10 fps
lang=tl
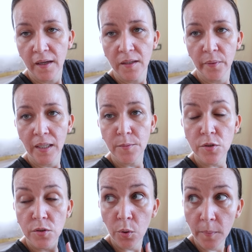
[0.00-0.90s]
Anyway, I'm
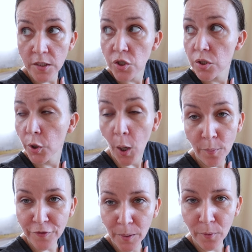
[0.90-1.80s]
so much
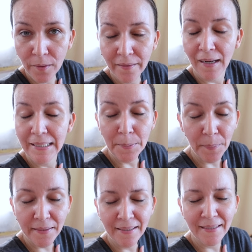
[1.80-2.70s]
comfortable.
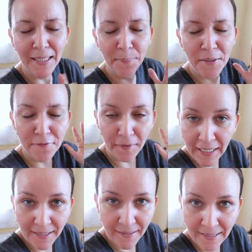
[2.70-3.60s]
Nakalipat na rin kami,
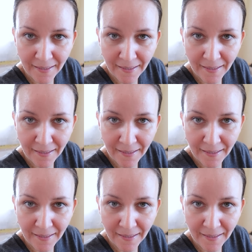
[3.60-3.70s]
finally.